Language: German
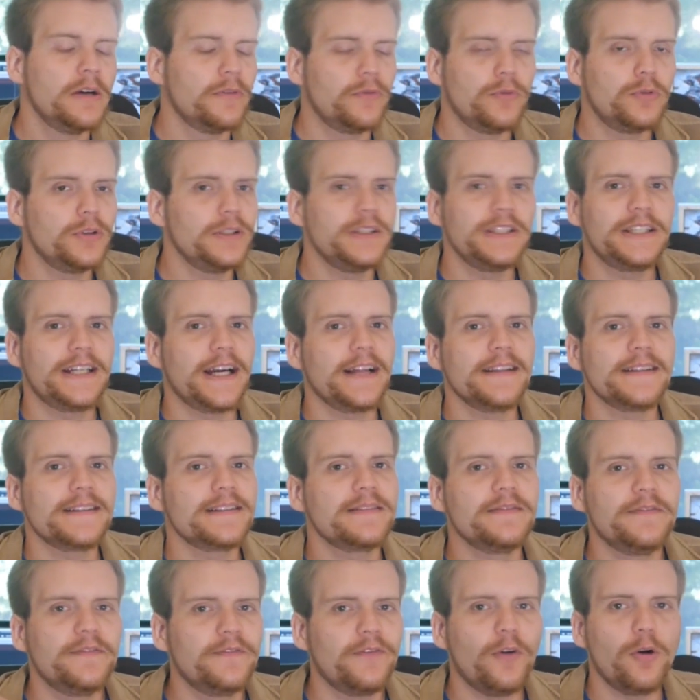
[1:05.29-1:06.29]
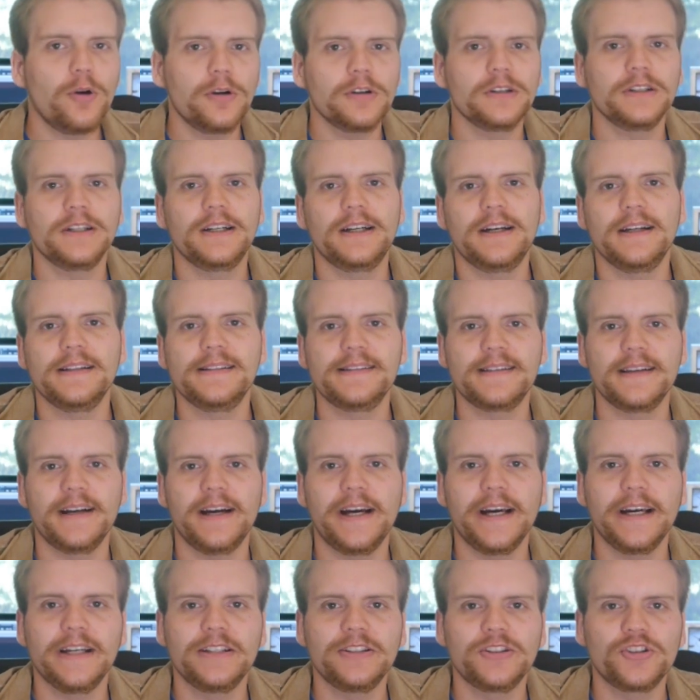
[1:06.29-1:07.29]
wo die ganzen
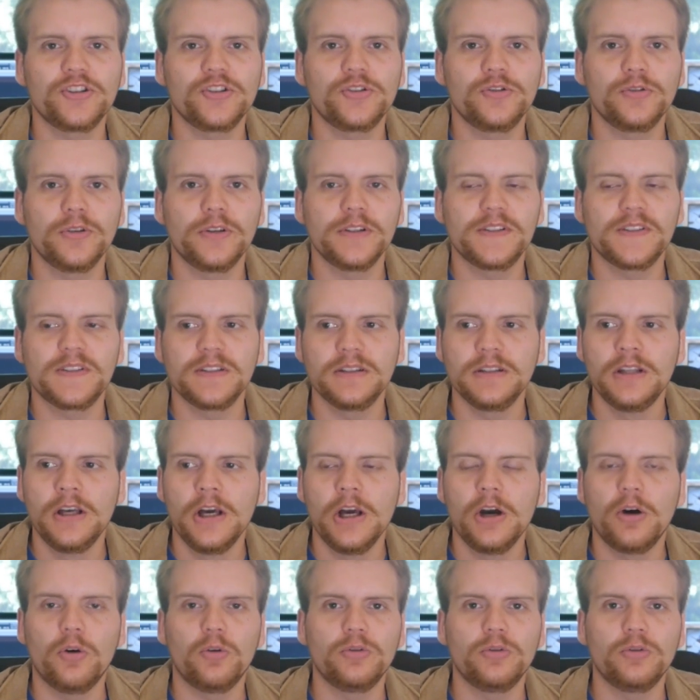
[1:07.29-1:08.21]
Wolkenkratzer einstürzen